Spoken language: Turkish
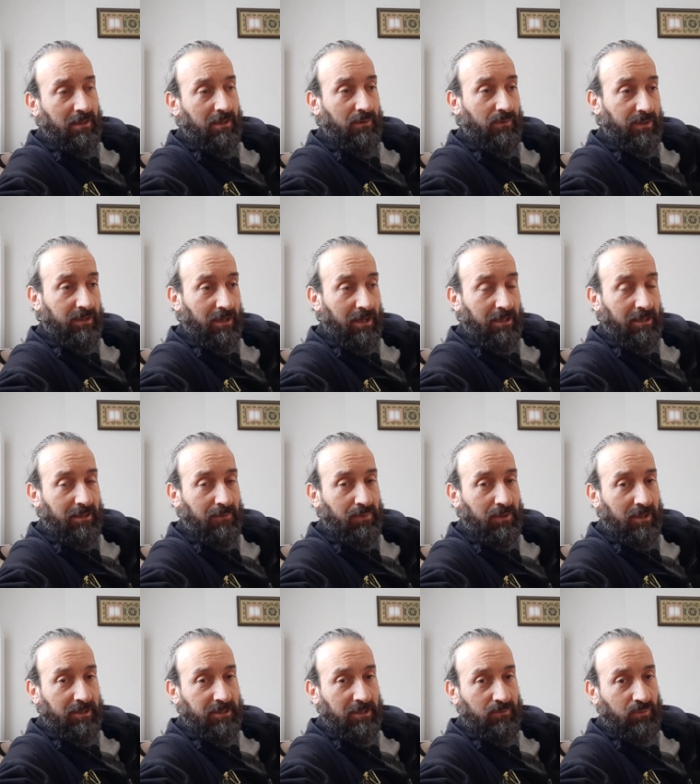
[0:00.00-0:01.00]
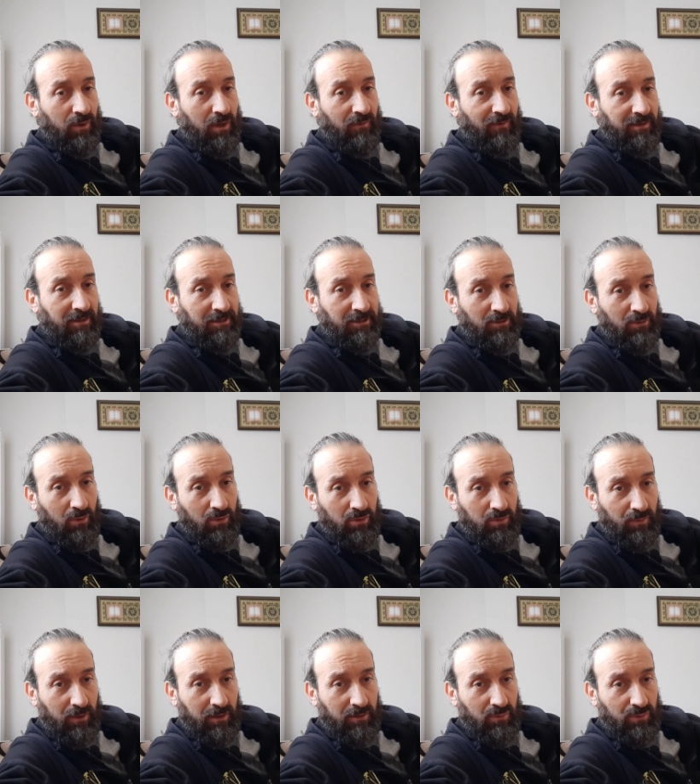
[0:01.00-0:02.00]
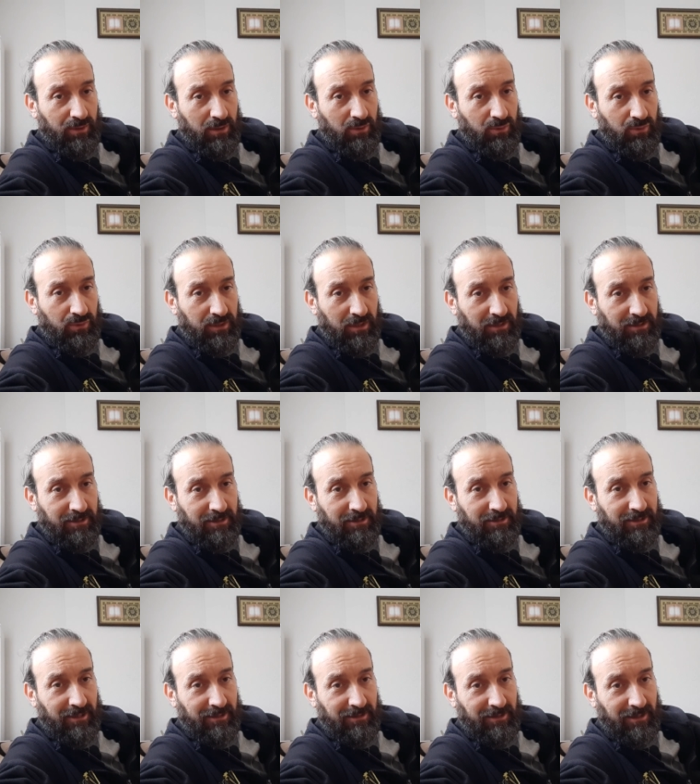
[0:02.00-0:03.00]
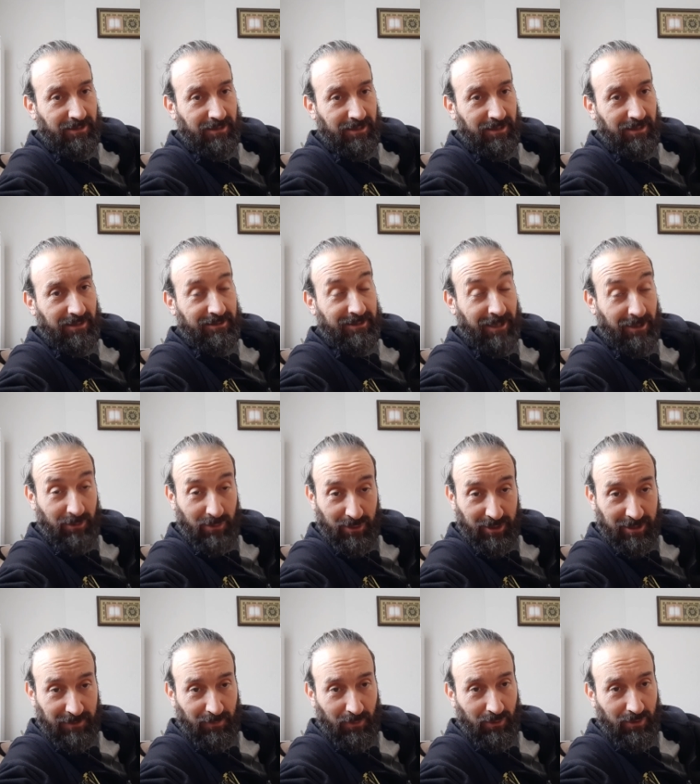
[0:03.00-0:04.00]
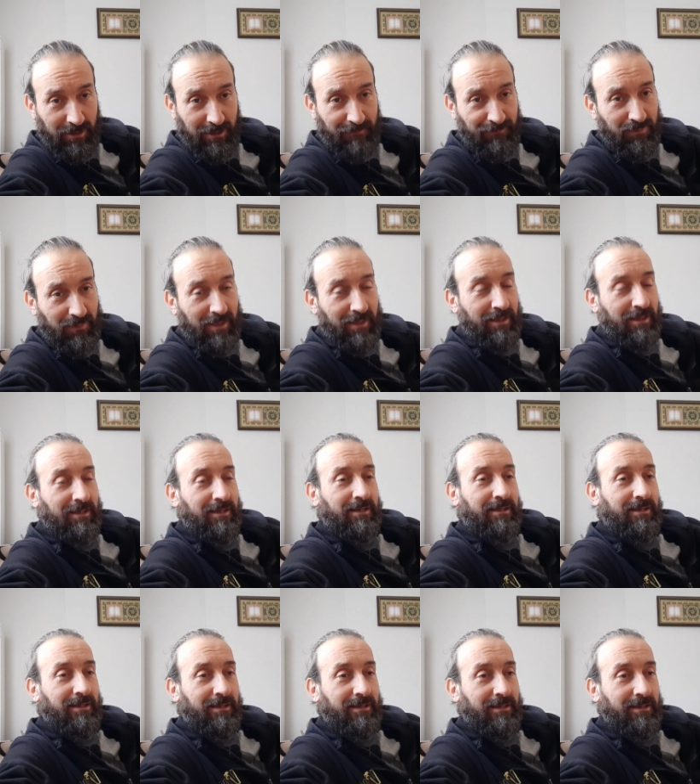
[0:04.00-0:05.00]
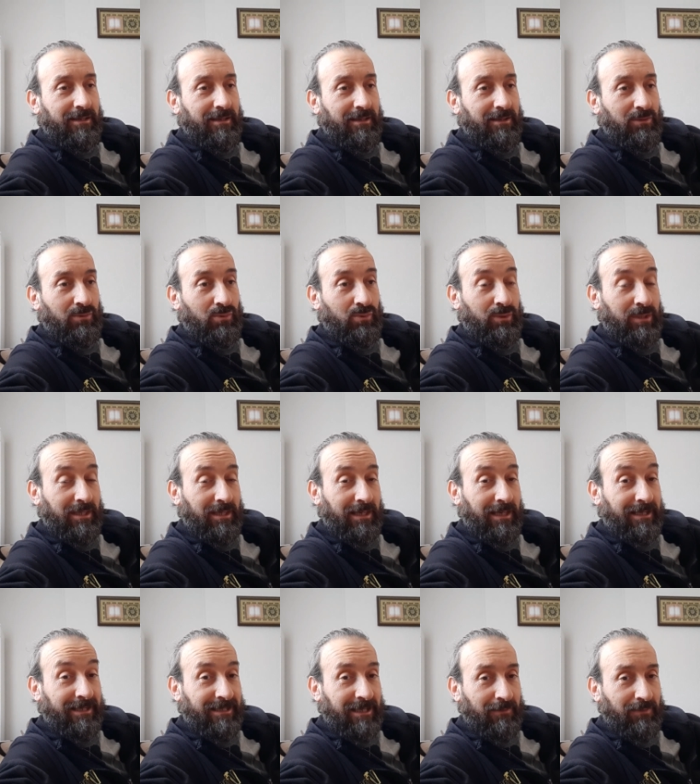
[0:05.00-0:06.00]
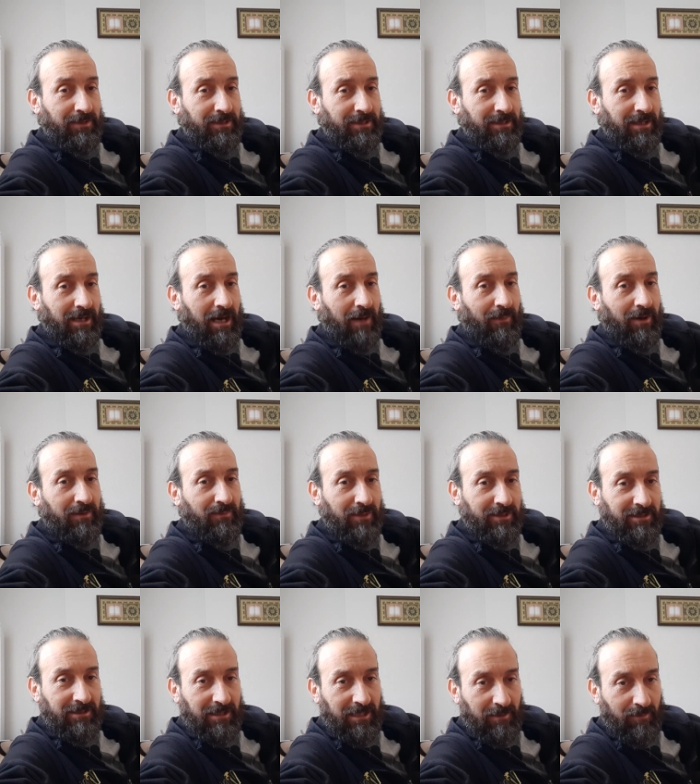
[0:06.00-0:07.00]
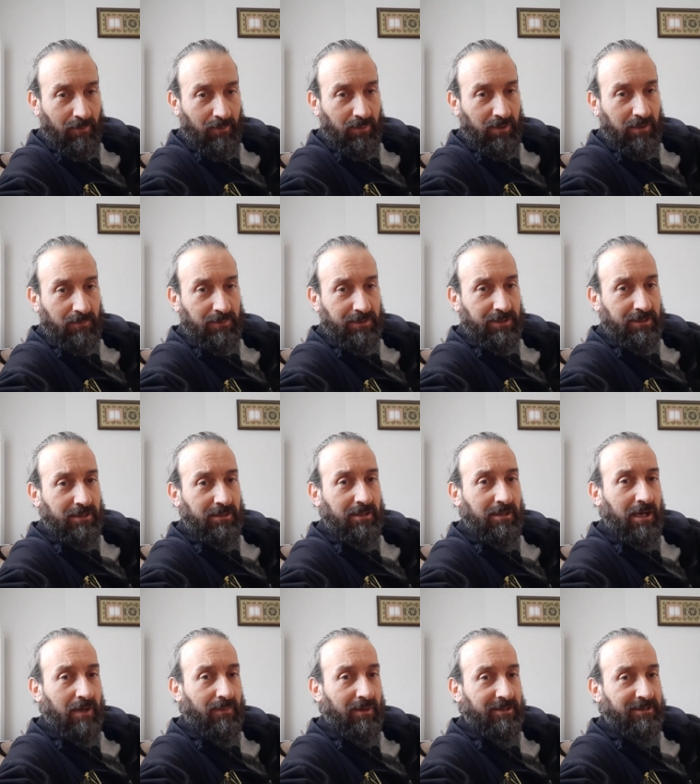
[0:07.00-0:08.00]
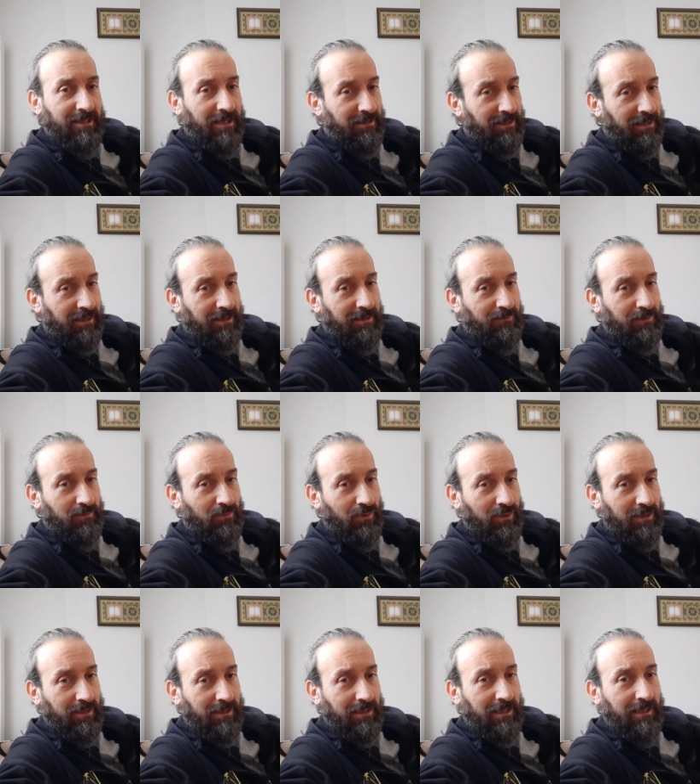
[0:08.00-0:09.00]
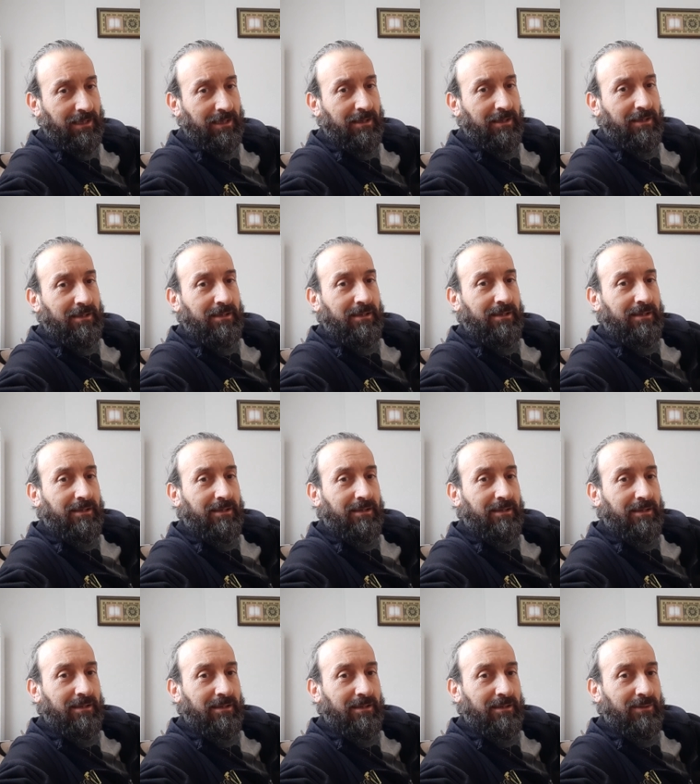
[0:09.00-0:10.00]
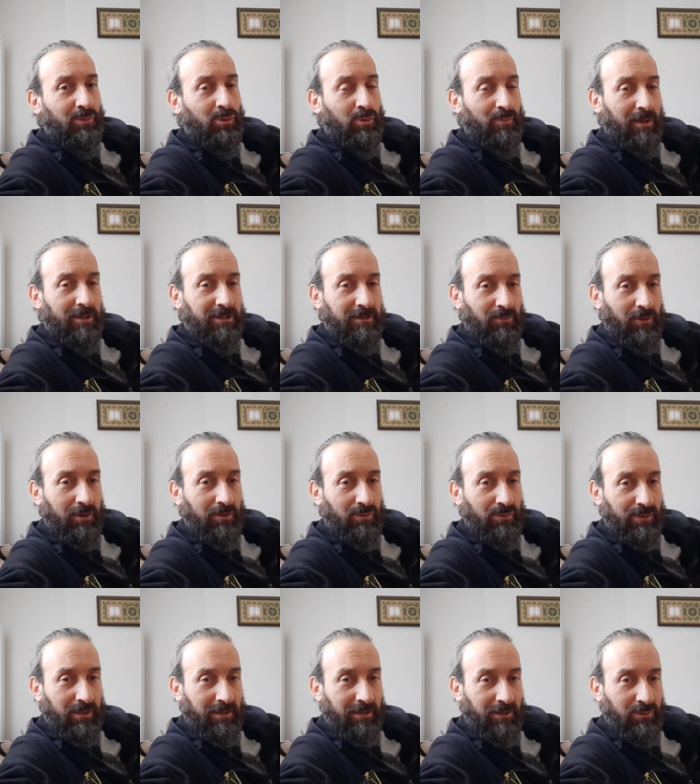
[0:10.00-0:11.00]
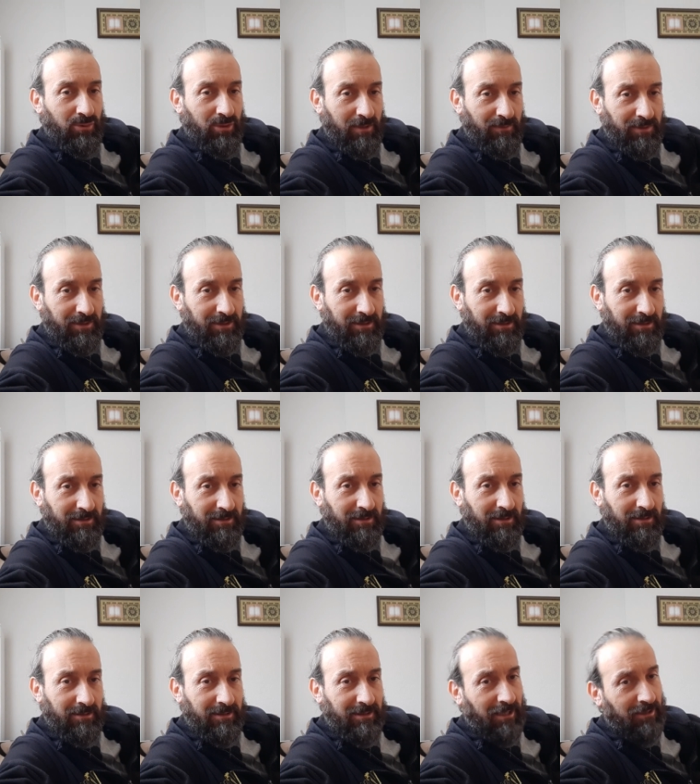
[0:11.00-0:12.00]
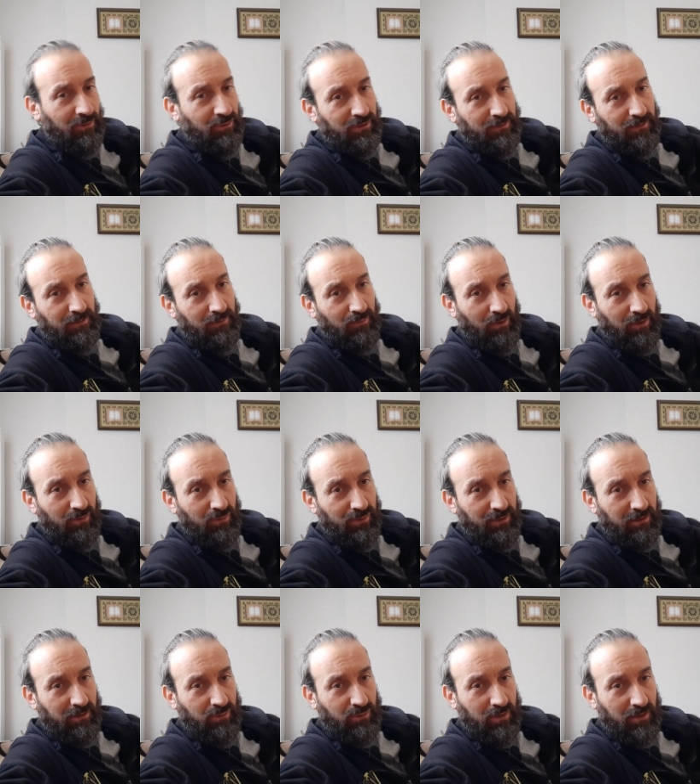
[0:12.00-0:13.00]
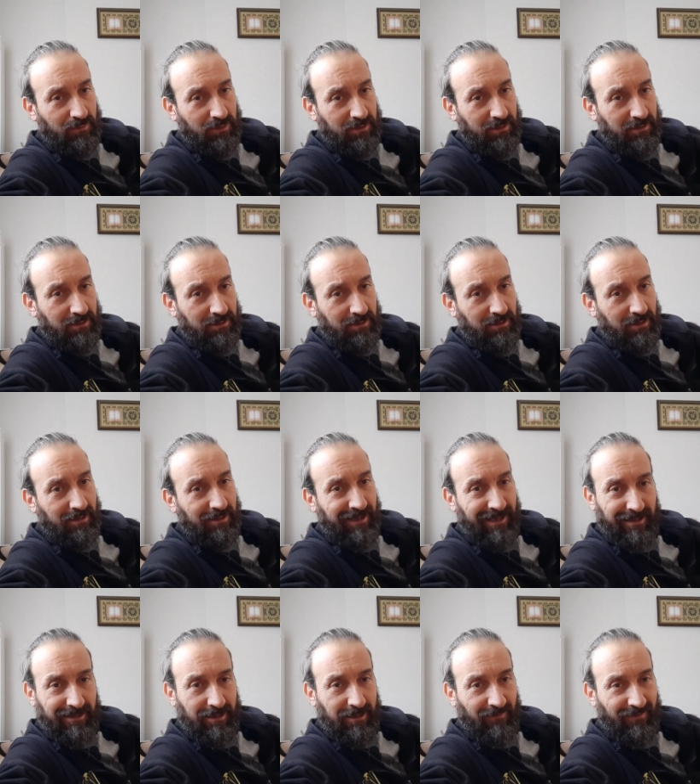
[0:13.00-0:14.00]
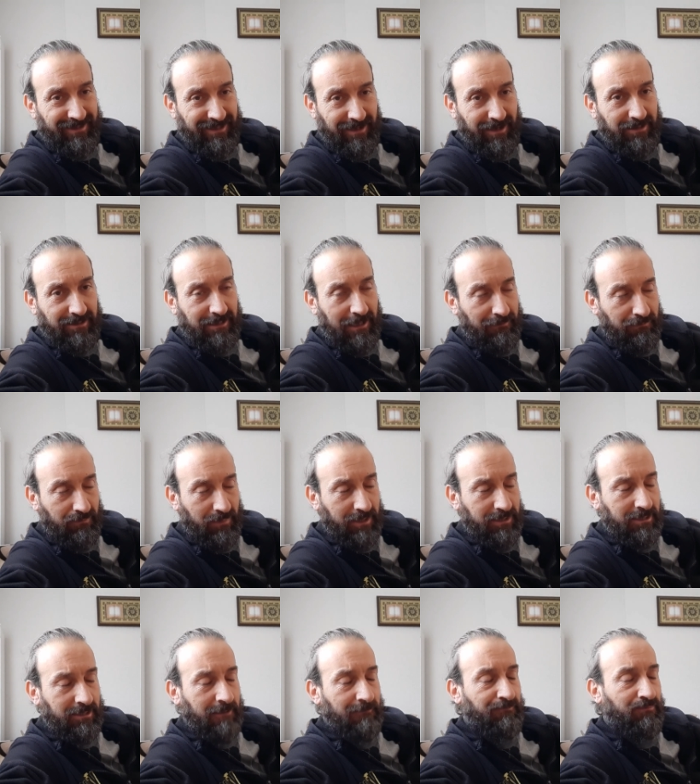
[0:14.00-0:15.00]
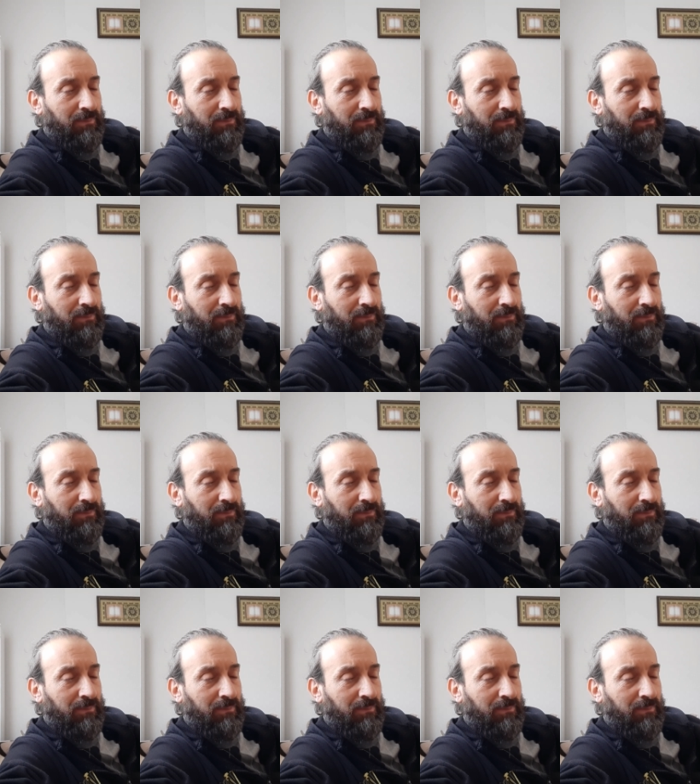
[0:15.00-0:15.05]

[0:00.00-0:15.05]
Ve dahi plastik boya veya da silikonlu boyanın üzerine sürseniz sentetik e, selülozik boyayı e, yüzeyi eritebilir, kabarmasına sebep olabilir. Ama sentetik bir boyayı e, su bazlı boyanın üzerine de sürebilirsiniz. Selülozik bir boyanın üzerine de sürebilirsiniz. Etki ve zarar yapmaz.